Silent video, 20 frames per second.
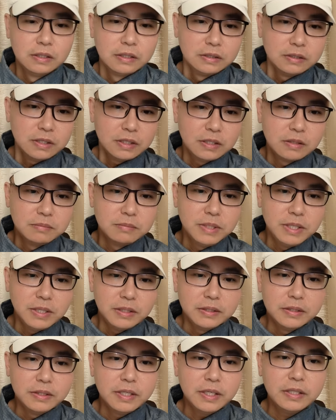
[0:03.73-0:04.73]
这个
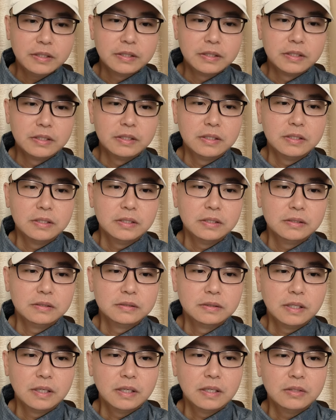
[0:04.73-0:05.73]
缅甸的
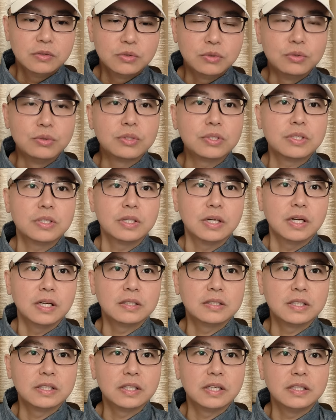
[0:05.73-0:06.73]
啊局势啊，
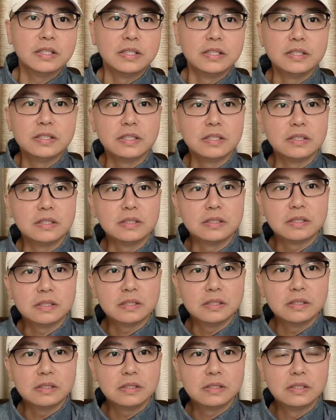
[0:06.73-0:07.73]
现在引起了这
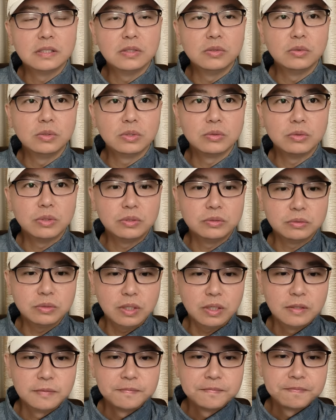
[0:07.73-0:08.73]
个各国的关注
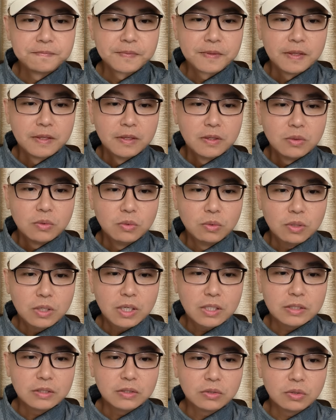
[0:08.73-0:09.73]
啊。果
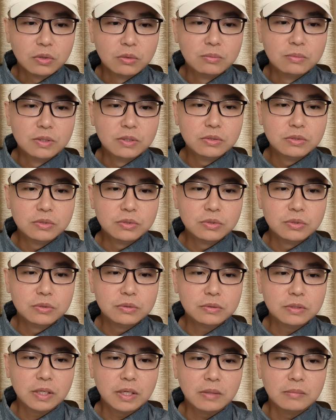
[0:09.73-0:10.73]
敢的同盟军
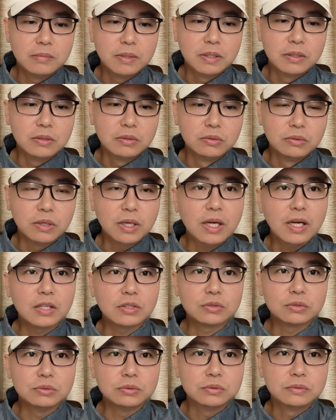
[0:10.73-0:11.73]
啊，猛攻腊
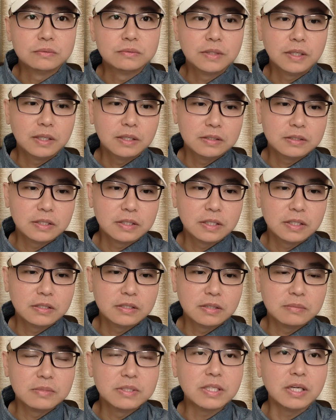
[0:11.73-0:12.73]
戍啊。现在
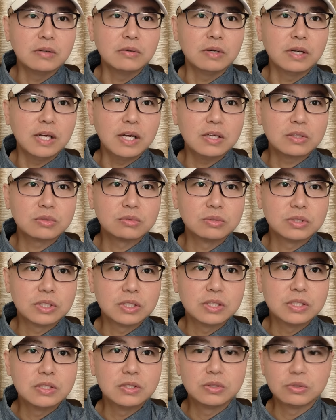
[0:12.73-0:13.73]
咱们讲过，腊戍
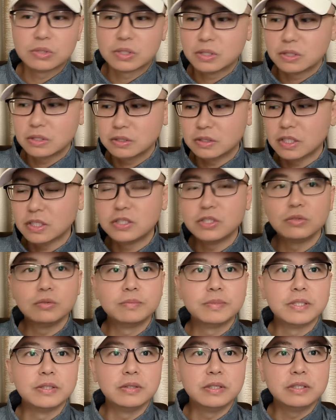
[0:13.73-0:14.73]
实际就是它进入
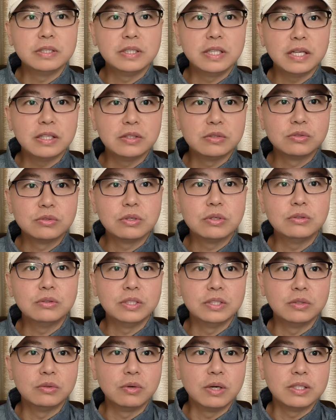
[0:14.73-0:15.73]
平原地带的最后
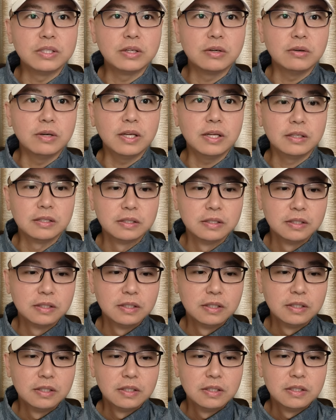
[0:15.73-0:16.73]
一个关口
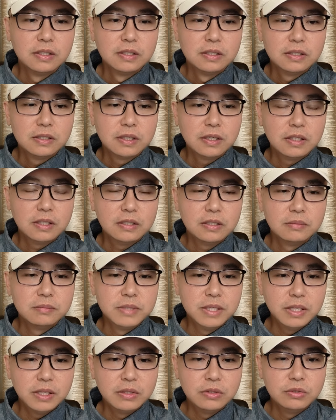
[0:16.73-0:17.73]
了啊。那
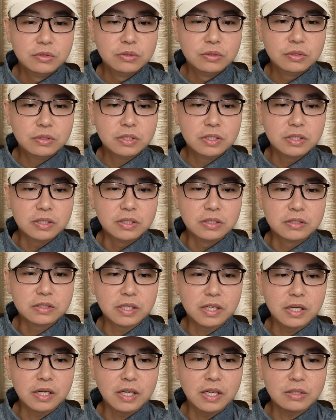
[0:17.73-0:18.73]
缅军可能
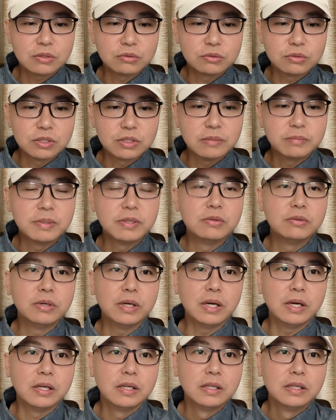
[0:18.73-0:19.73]
在腊戍正在崩溃
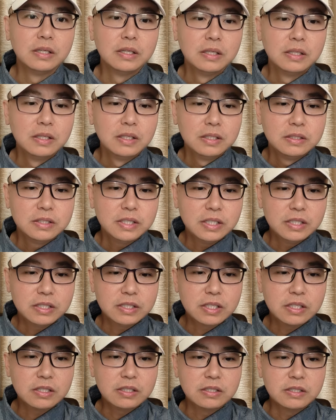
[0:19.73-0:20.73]
啊，这个
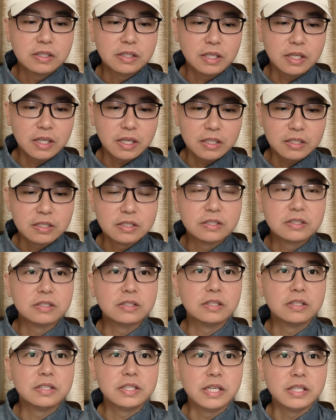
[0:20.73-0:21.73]
事儿呢还是值
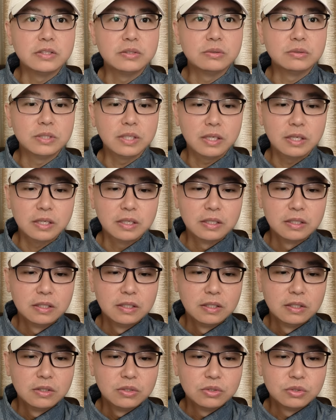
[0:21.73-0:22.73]
得研究的啊。
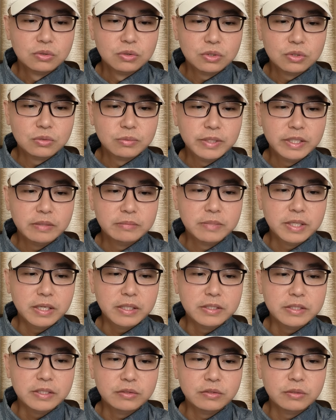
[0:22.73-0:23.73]
中国周边的
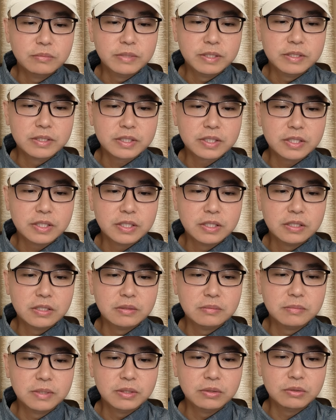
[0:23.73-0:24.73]
缅甸原本是一个
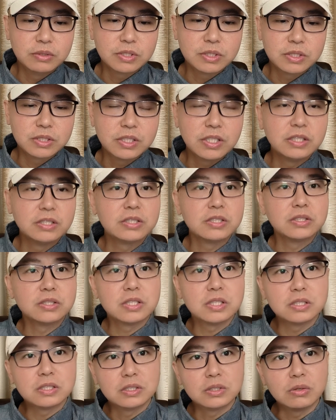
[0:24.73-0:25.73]
没有实现
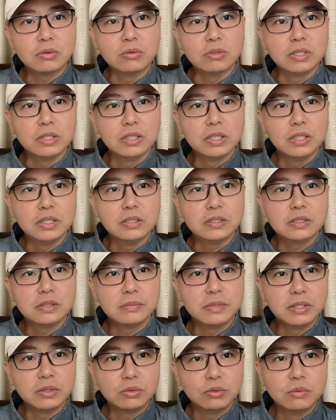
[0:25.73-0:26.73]
正式统一的这
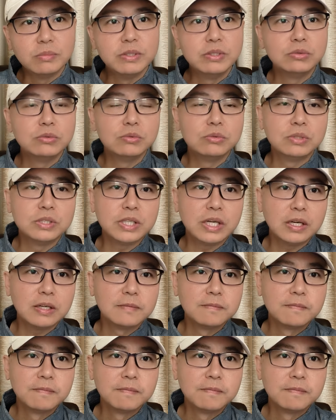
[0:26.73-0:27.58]
么一个多民族国家。